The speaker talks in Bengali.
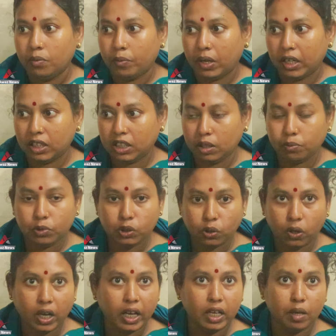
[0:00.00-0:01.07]
মানে সীমিত
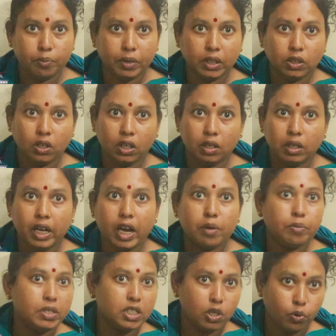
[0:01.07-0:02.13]
আয় আমরা ধরেন
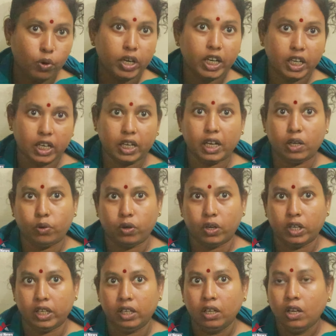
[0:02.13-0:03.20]
গার্মেন্টসে কয়টা টাকায়
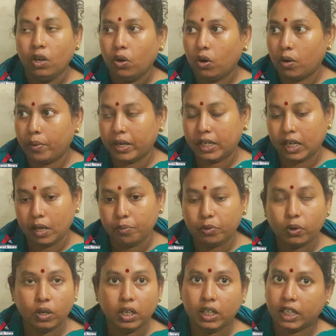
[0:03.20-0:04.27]
হয় ওভার টাইম
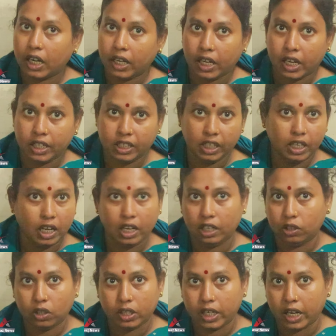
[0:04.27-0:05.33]
করলে টাকা আসে
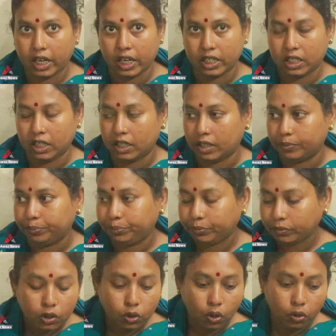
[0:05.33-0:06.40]
নাইলে তো টাকা আসে না
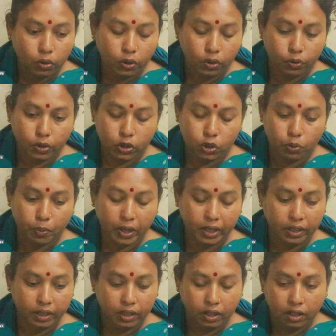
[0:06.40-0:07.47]
তখন ওই সময়
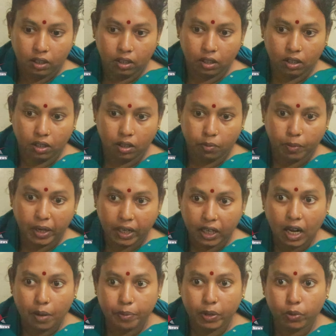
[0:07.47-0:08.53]
মানে
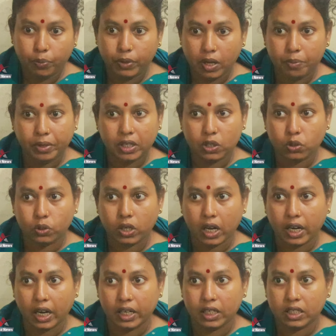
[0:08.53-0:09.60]
লাভের উপরে আমি কিছু
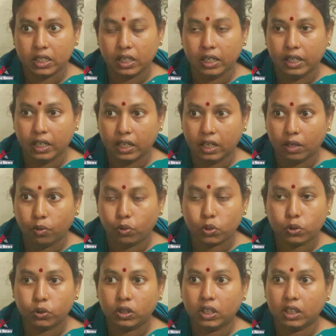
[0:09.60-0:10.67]
টাকা নিয়েছি নিয়ে
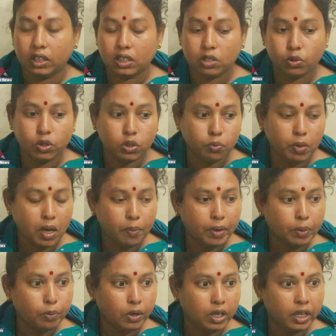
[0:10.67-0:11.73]
ওষুধ কিনতেছি ওই সময়
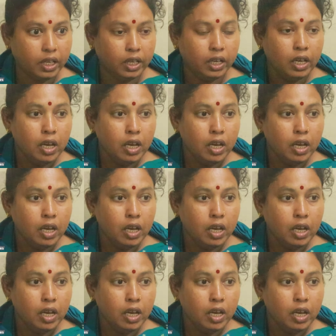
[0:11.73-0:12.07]
আমার বলে